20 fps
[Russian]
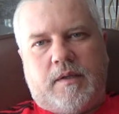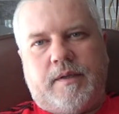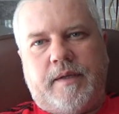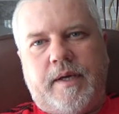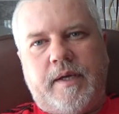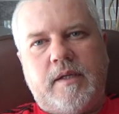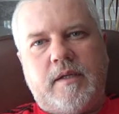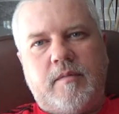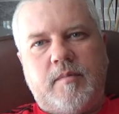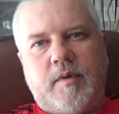На
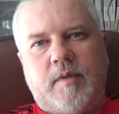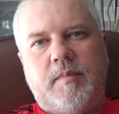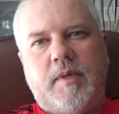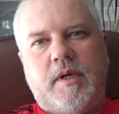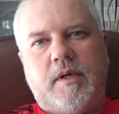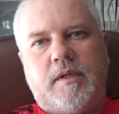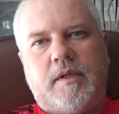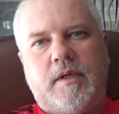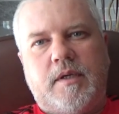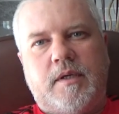этом,
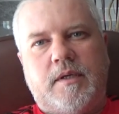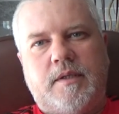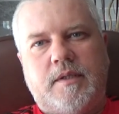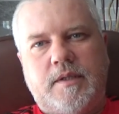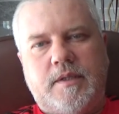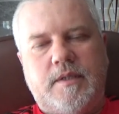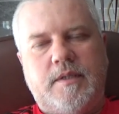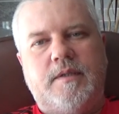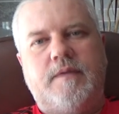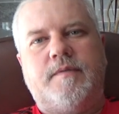ребята,
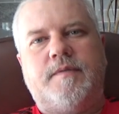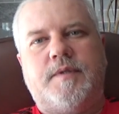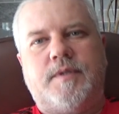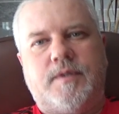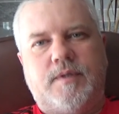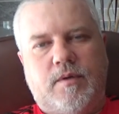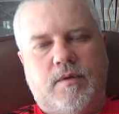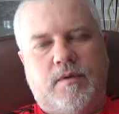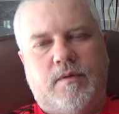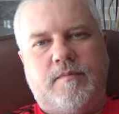и
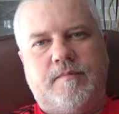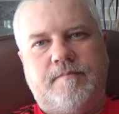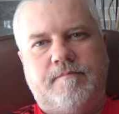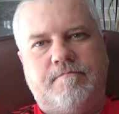все.